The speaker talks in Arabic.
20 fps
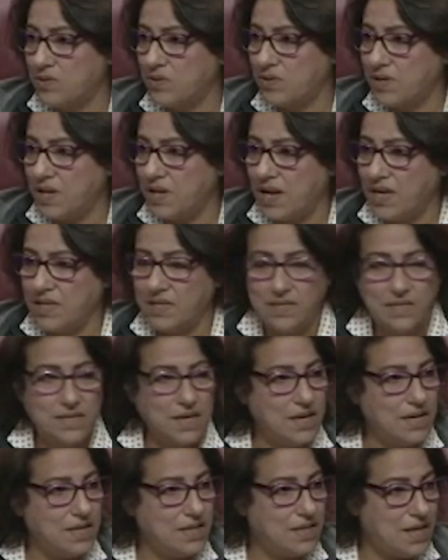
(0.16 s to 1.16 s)
شكرا
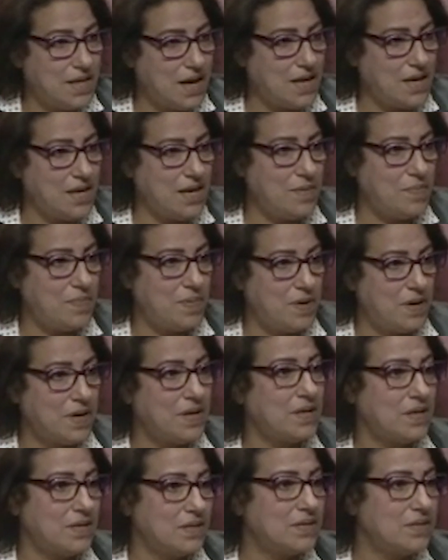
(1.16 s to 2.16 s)
سيد نائب
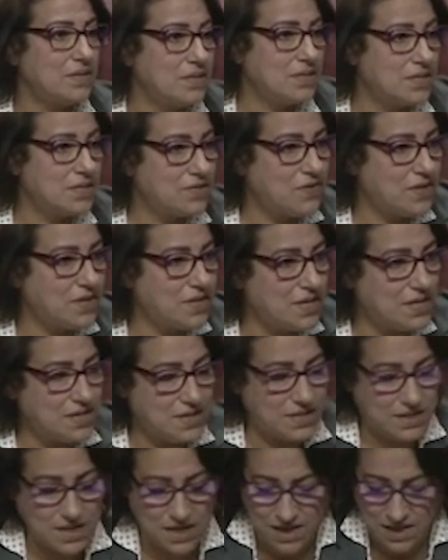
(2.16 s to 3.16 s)
تفضل
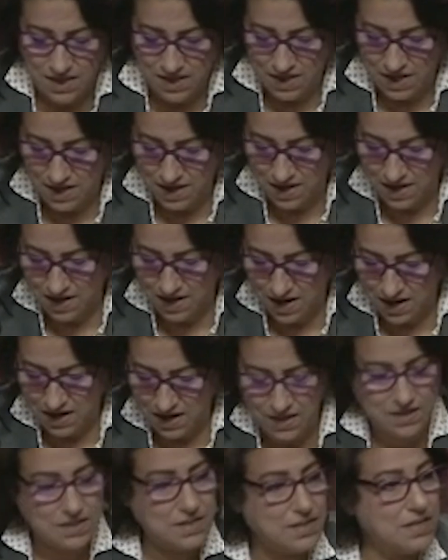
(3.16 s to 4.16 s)
سيد
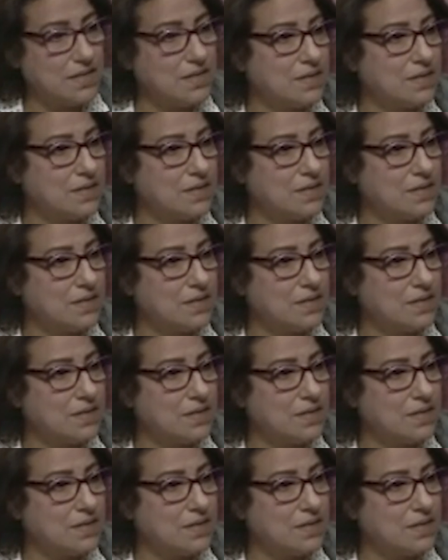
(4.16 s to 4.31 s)
الرئيس